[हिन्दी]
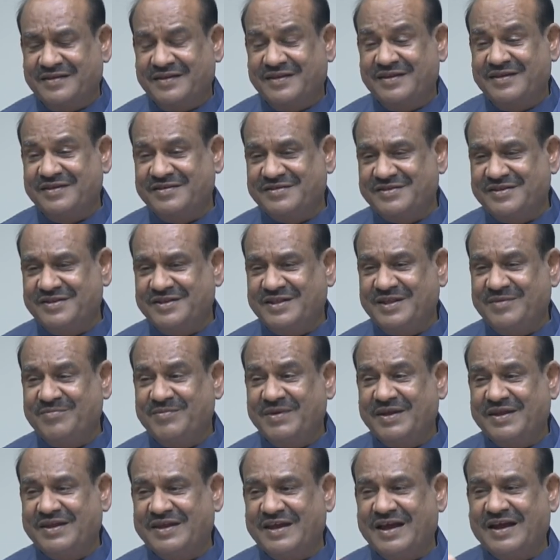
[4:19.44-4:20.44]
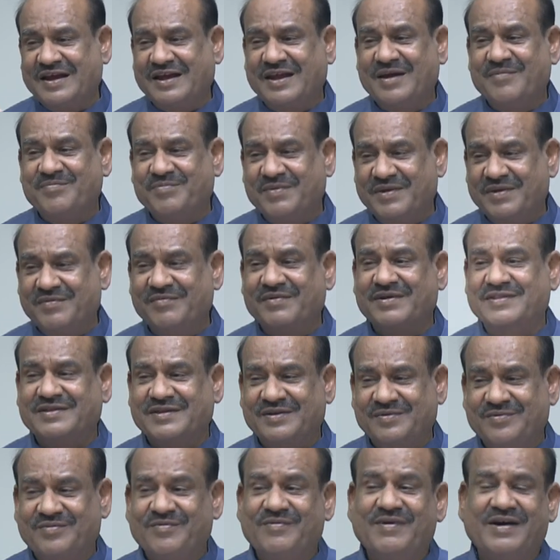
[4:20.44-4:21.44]
की स्थिति में क्या क्या
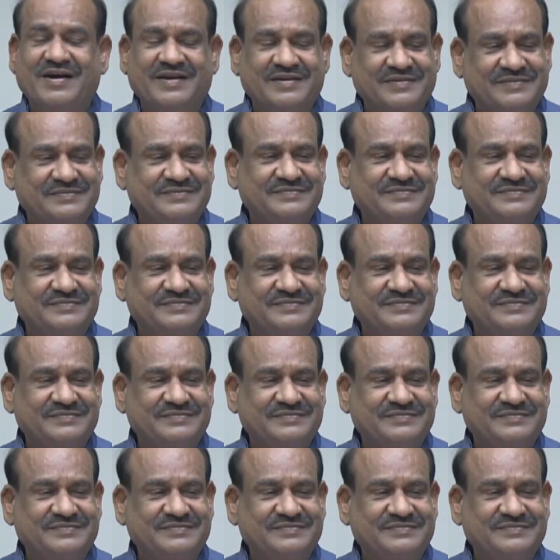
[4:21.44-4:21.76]
परिवर्तन हुआ